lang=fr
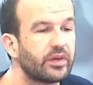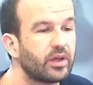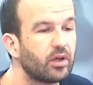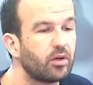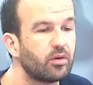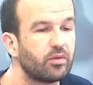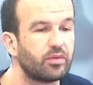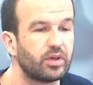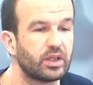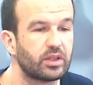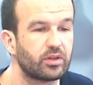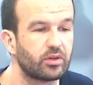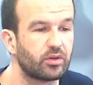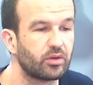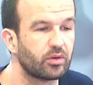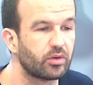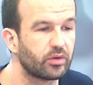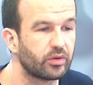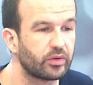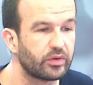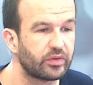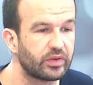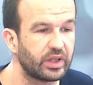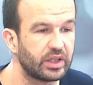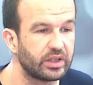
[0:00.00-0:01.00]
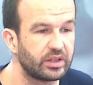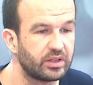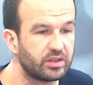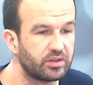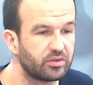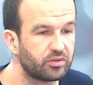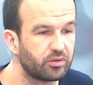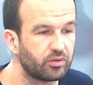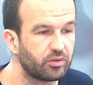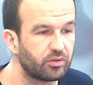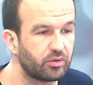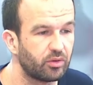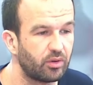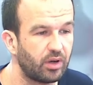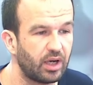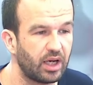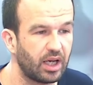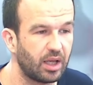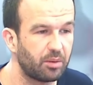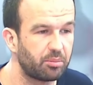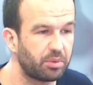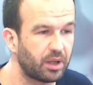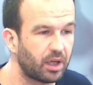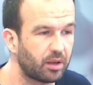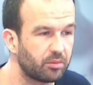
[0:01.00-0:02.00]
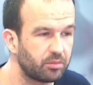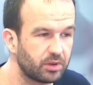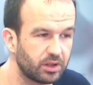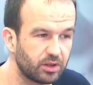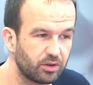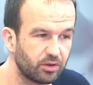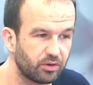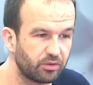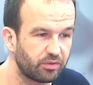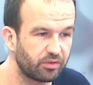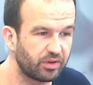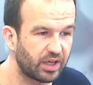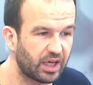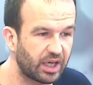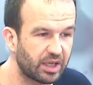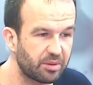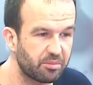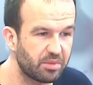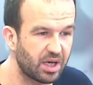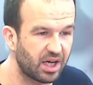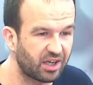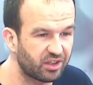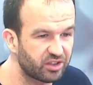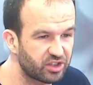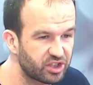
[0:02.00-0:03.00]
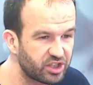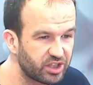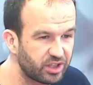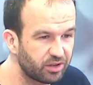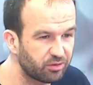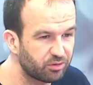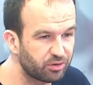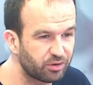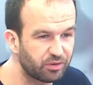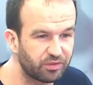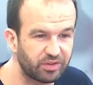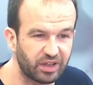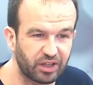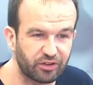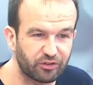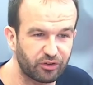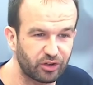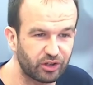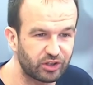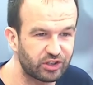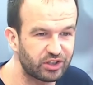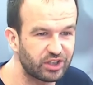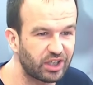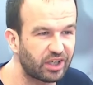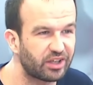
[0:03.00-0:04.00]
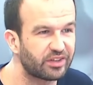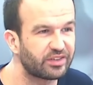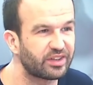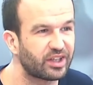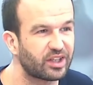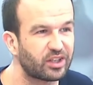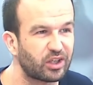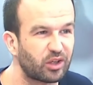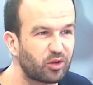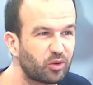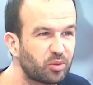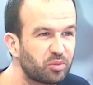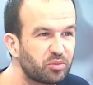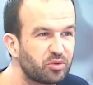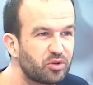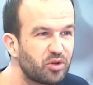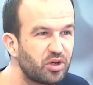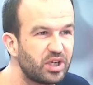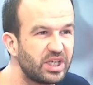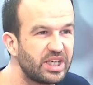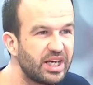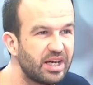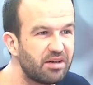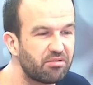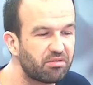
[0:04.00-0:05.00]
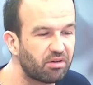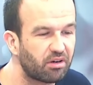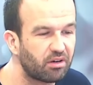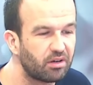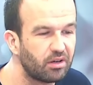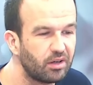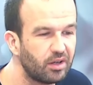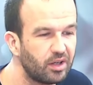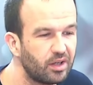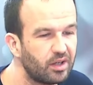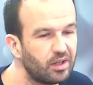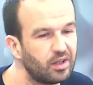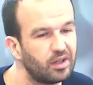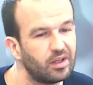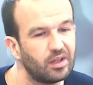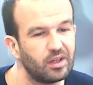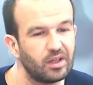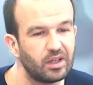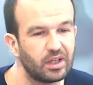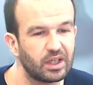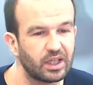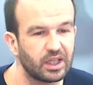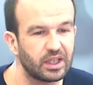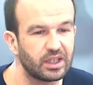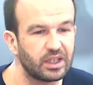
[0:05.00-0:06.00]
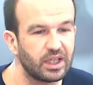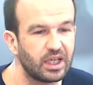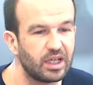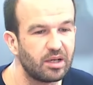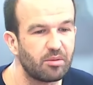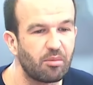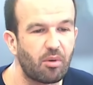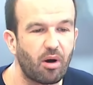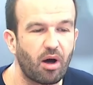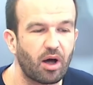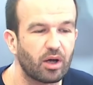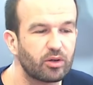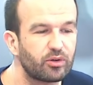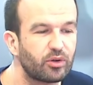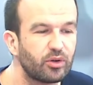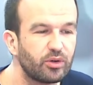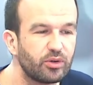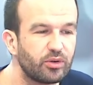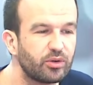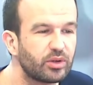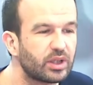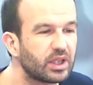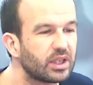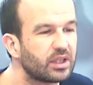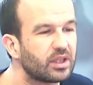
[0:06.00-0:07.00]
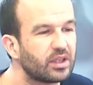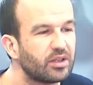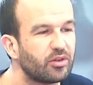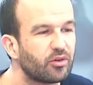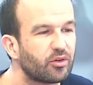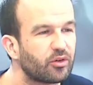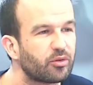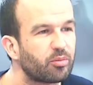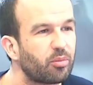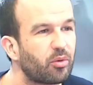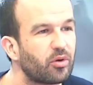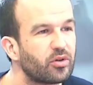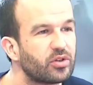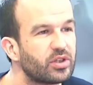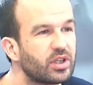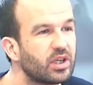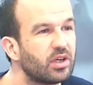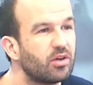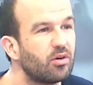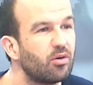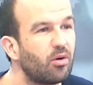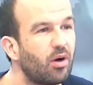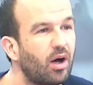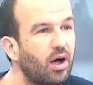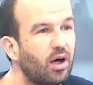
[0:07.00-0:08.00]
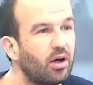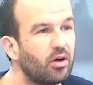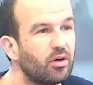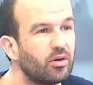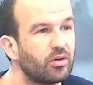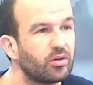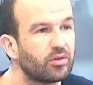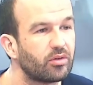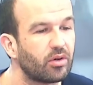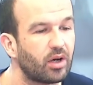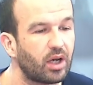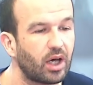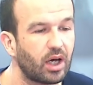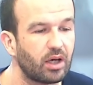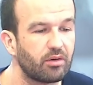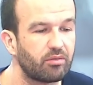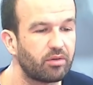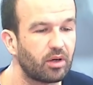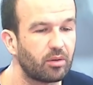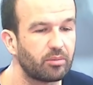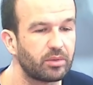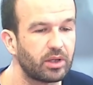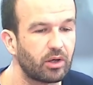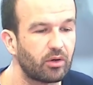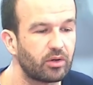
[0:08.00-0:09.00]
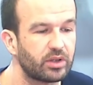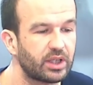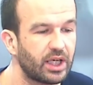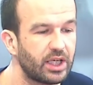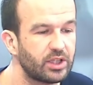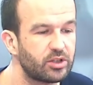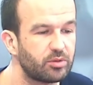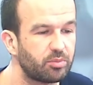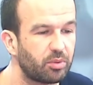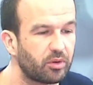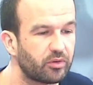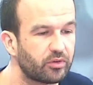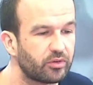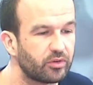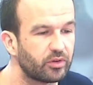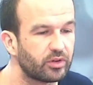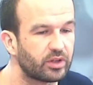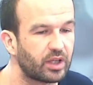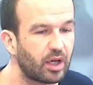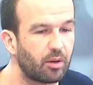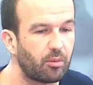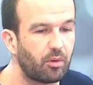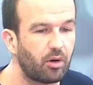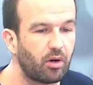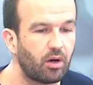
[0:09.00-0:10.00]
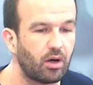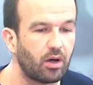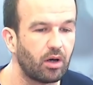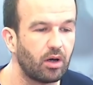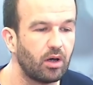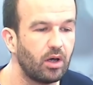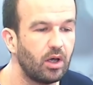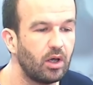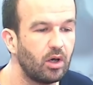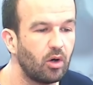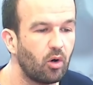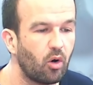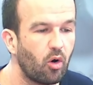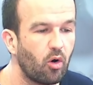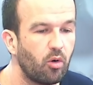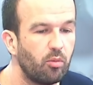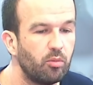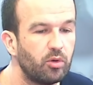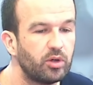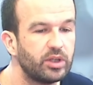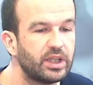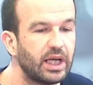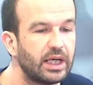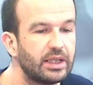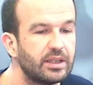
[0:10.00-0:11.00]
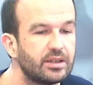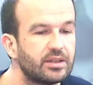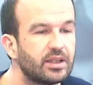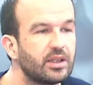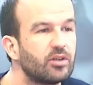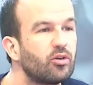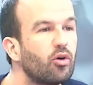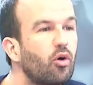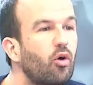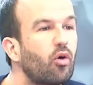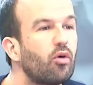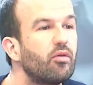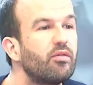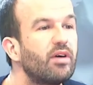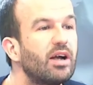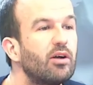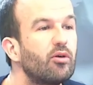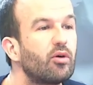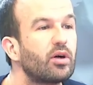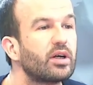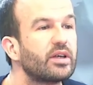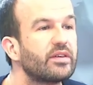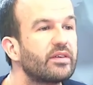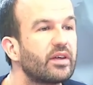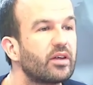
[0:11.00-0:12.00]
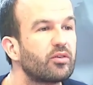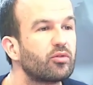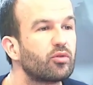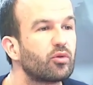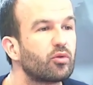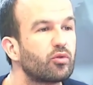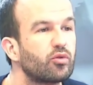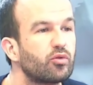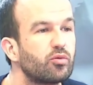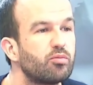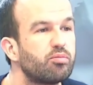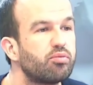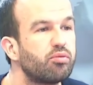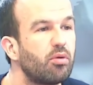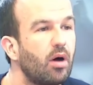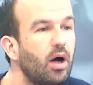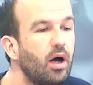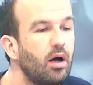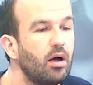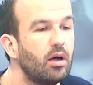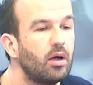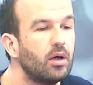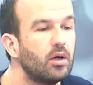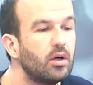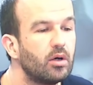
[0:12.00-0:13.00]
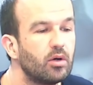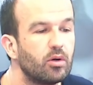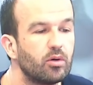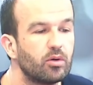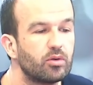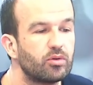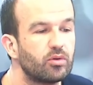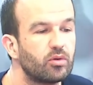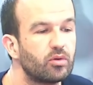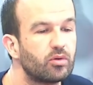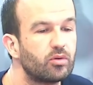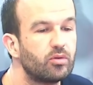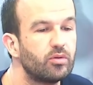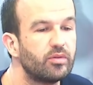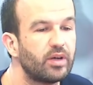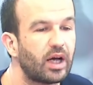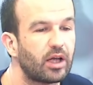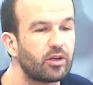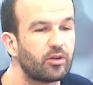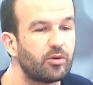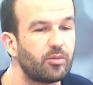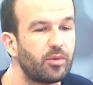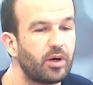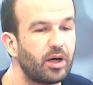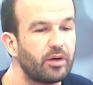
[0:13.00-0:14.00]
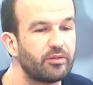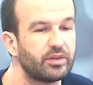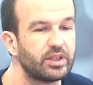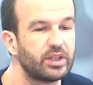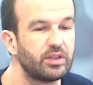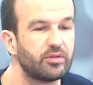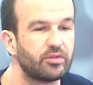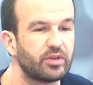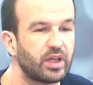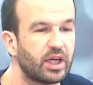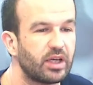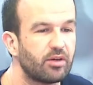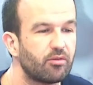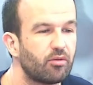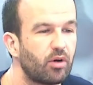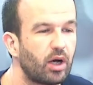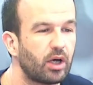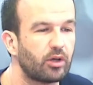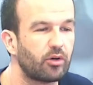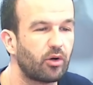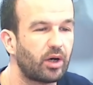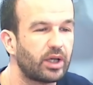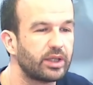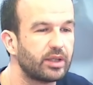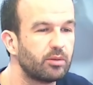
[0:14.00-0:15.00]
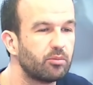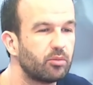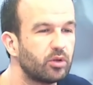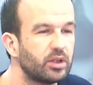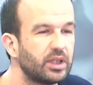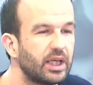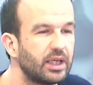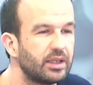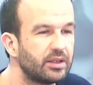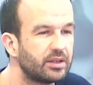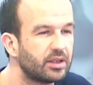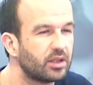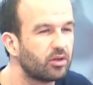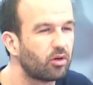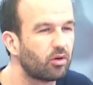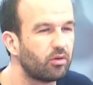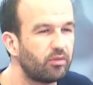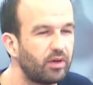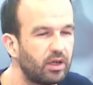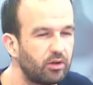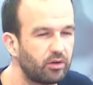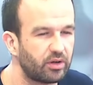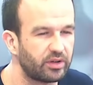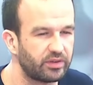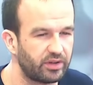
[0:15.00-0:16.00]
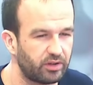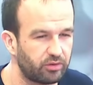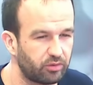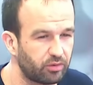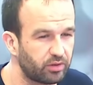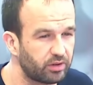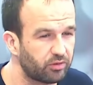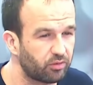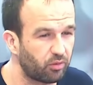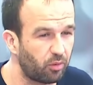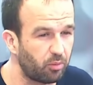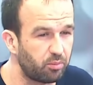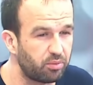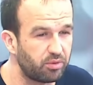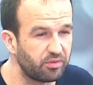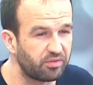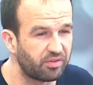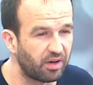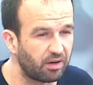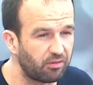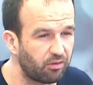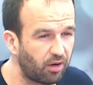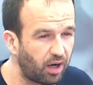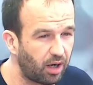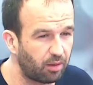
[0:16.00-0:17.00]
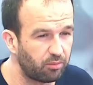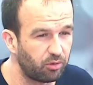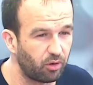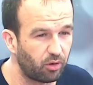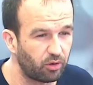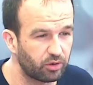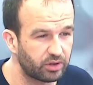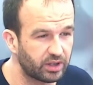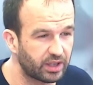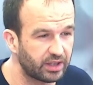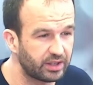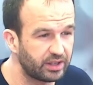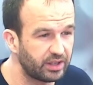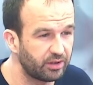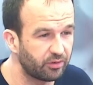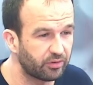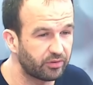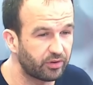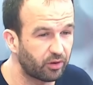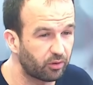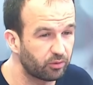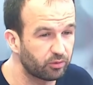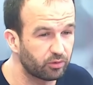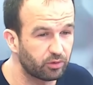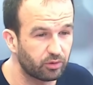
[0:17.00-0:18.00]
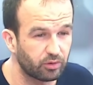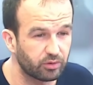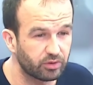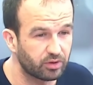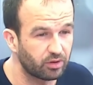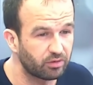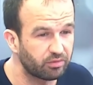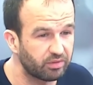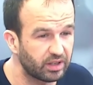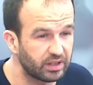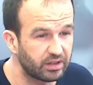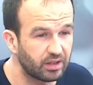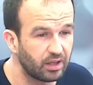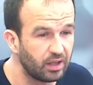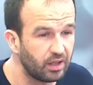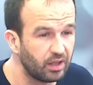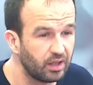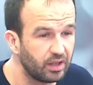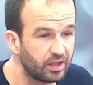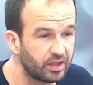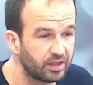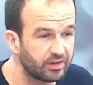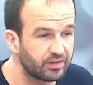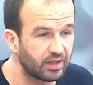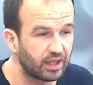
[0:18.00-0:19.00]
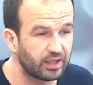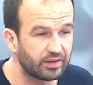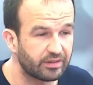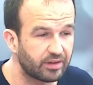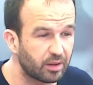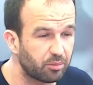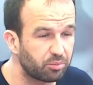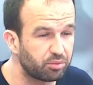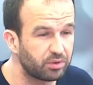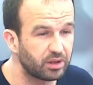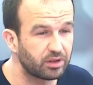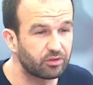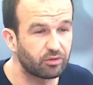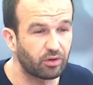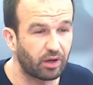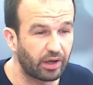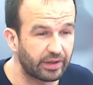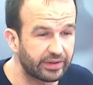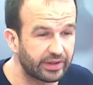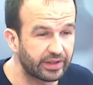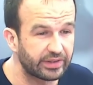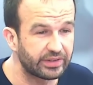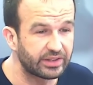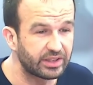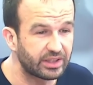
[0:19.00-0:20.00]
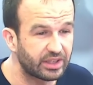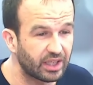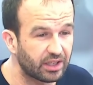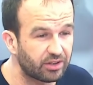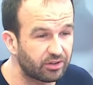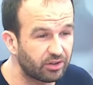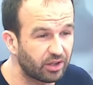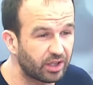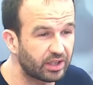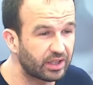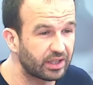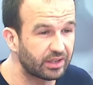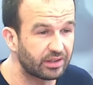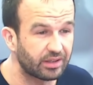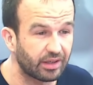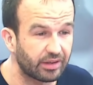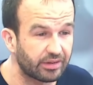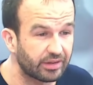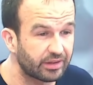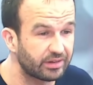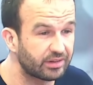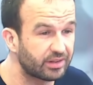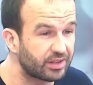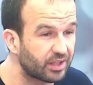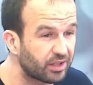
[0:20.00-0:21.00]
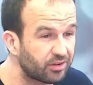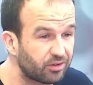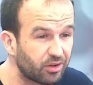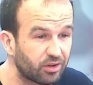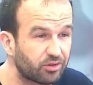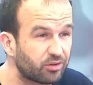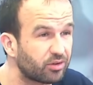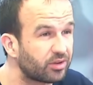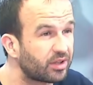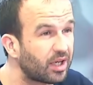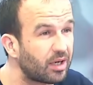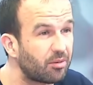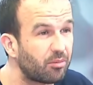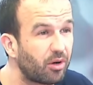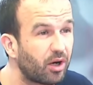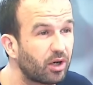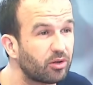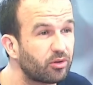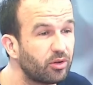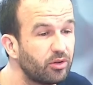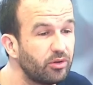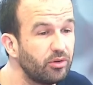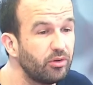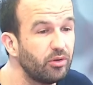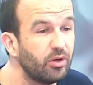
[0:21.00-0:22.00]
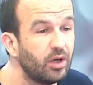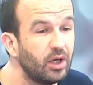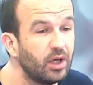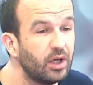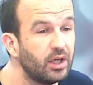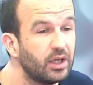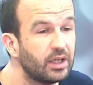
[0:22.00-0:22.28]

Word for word: c'est le fait que cette discussion, elle a permis de faire émerger ou de faire sortir un certain nombre de lièvres et d'éléments inconnus qui étaient dans ce projet de loi euh, sur la réforme des retraites. Je pense notamment euh, aux modalités de revalorisation du point où le gouvernement avait dit, vous allez voir, il y aura des modalités de revalorisation qui seront plus favorables aux retraités. On s'est rendu compte qu'en fait, ils allaient s'appuyer sur un indicateur qui était un indicateur totalement inconnu.